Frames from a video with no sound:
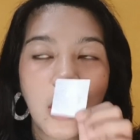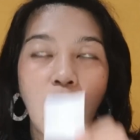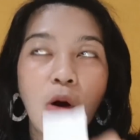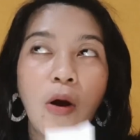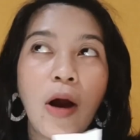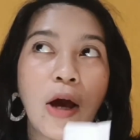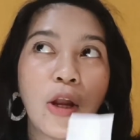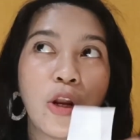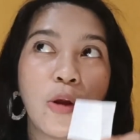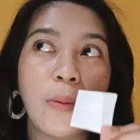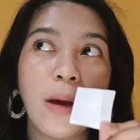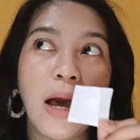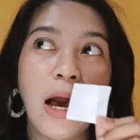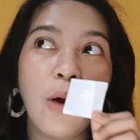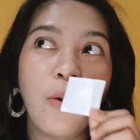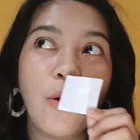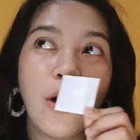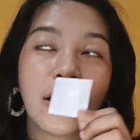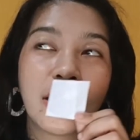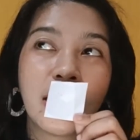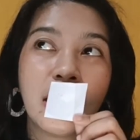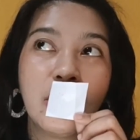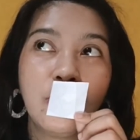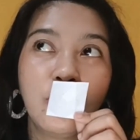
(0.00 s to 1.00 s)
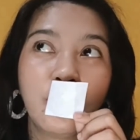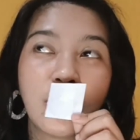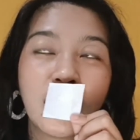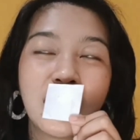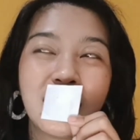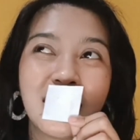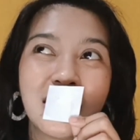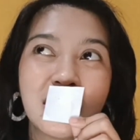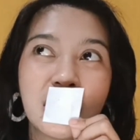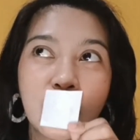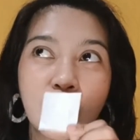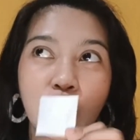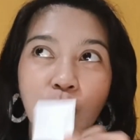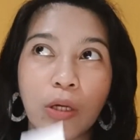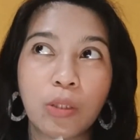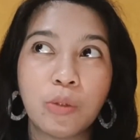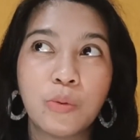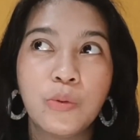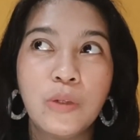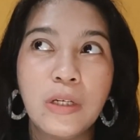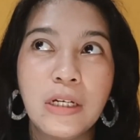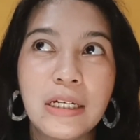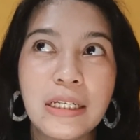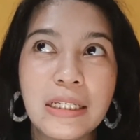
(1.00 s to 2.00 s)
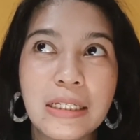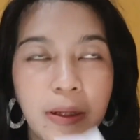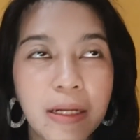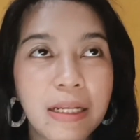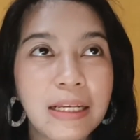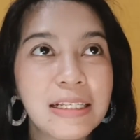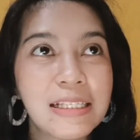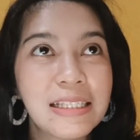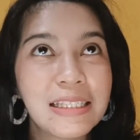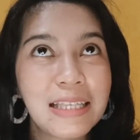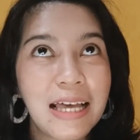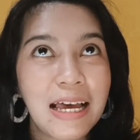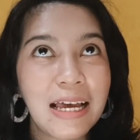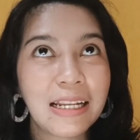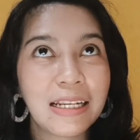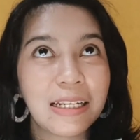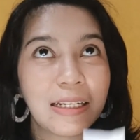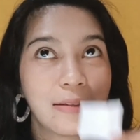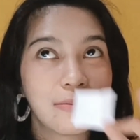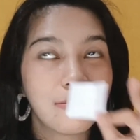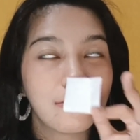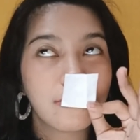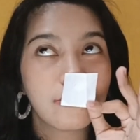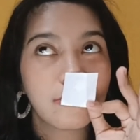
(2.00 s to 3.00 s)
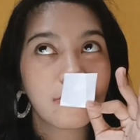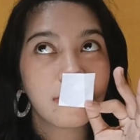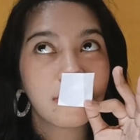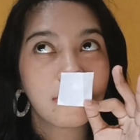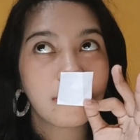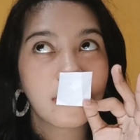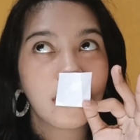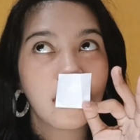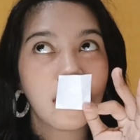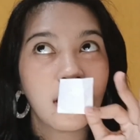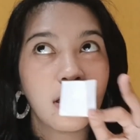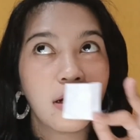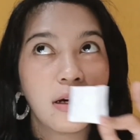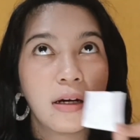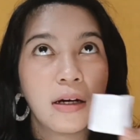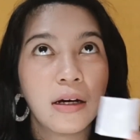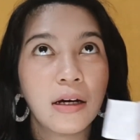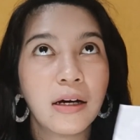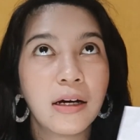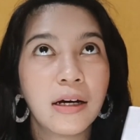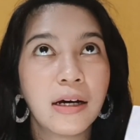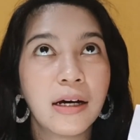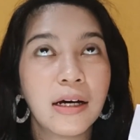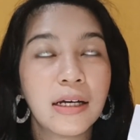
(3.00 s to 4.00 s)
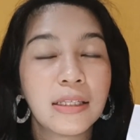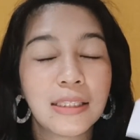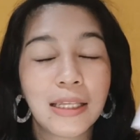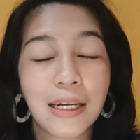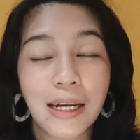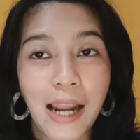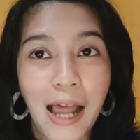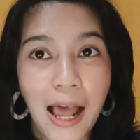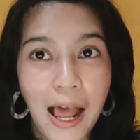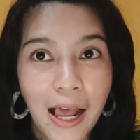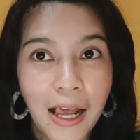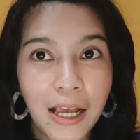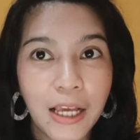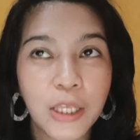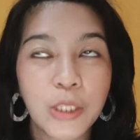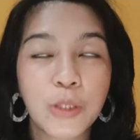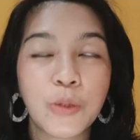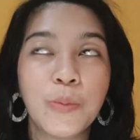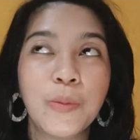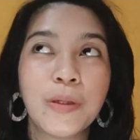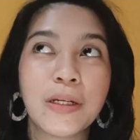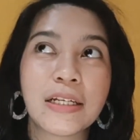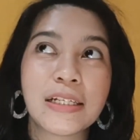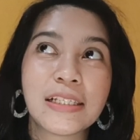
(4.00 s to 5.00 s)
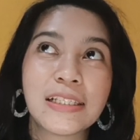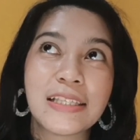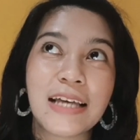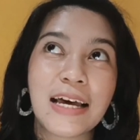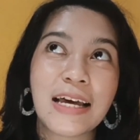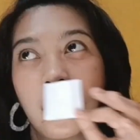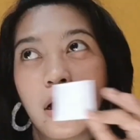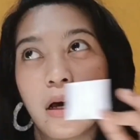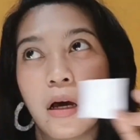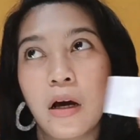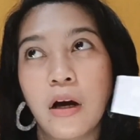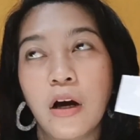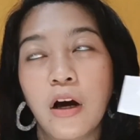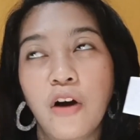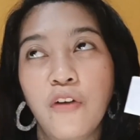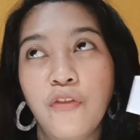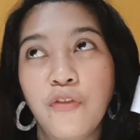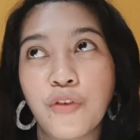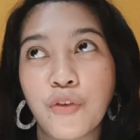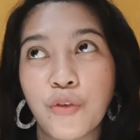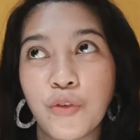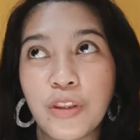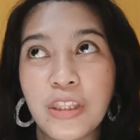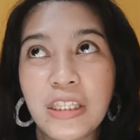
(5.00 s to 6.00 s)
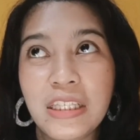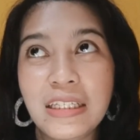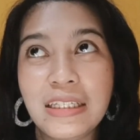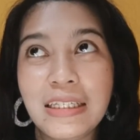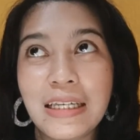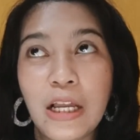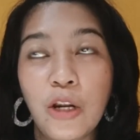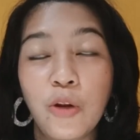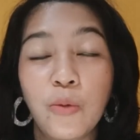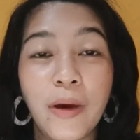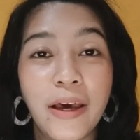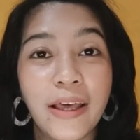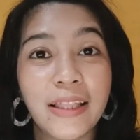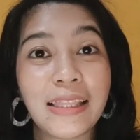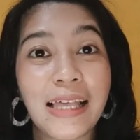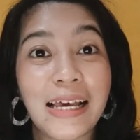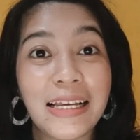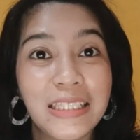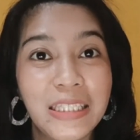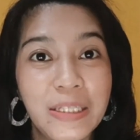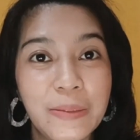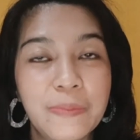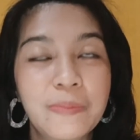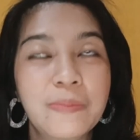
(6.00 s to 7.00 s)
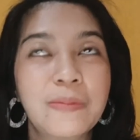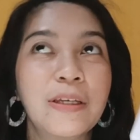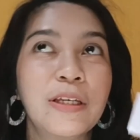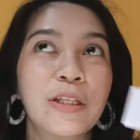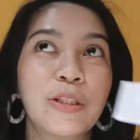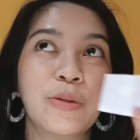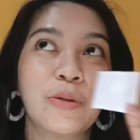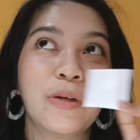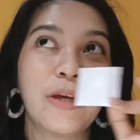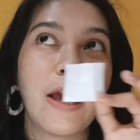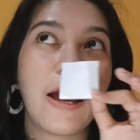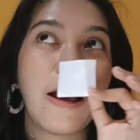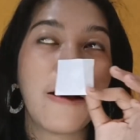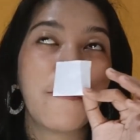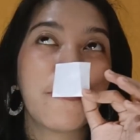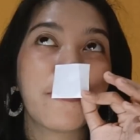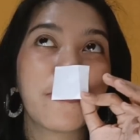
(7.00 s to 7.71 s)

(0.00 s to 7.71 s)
Oh aroma awalnya dibuka dengan sesuatu yang berkesan uh, terang gitu Berkesan uh, lumayan tajam gitu ya